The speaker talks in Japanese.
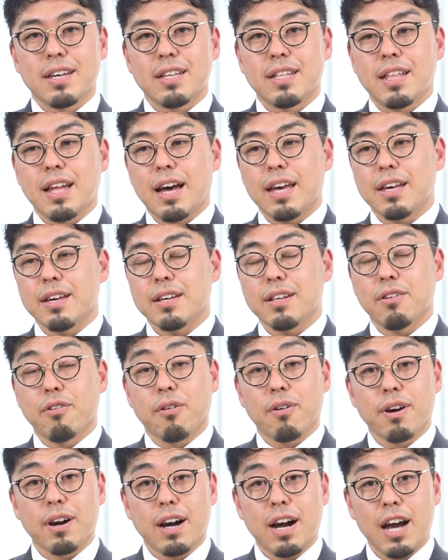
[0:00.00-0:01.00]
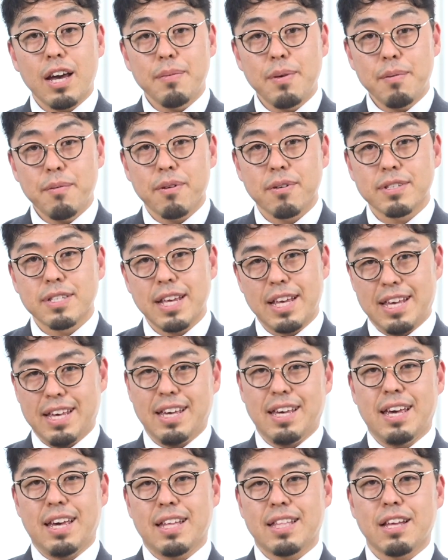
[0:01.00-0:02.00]
第6回目もぜ
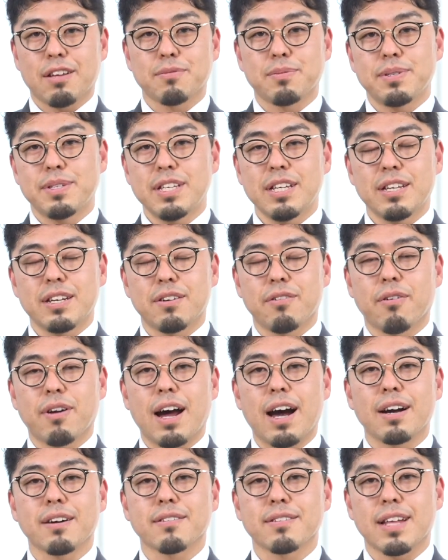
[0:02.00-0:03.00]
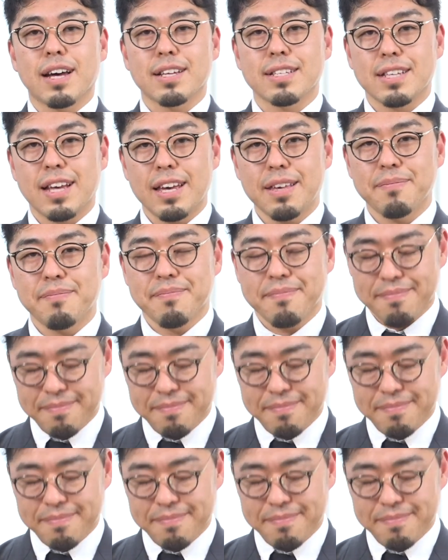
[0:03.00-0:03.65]
ひ楽しみにご覧ください。